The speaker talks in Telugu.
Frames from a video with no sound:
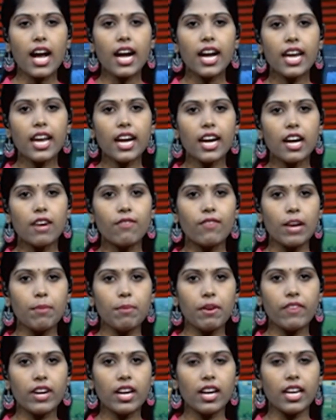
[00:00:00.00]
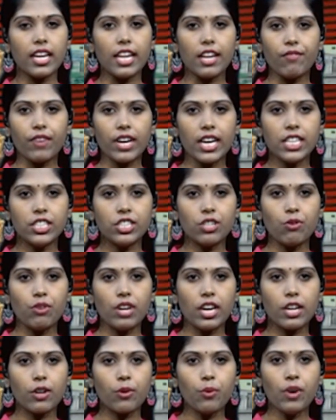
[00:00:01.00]
అంగరంగ వైభవంగా
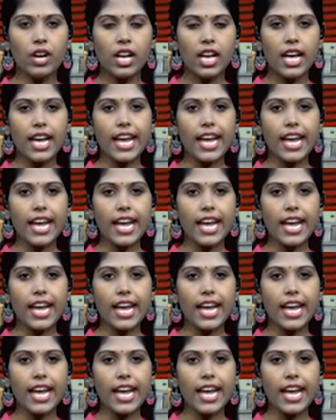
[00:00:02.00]
నిర్వహించనున్నట్లు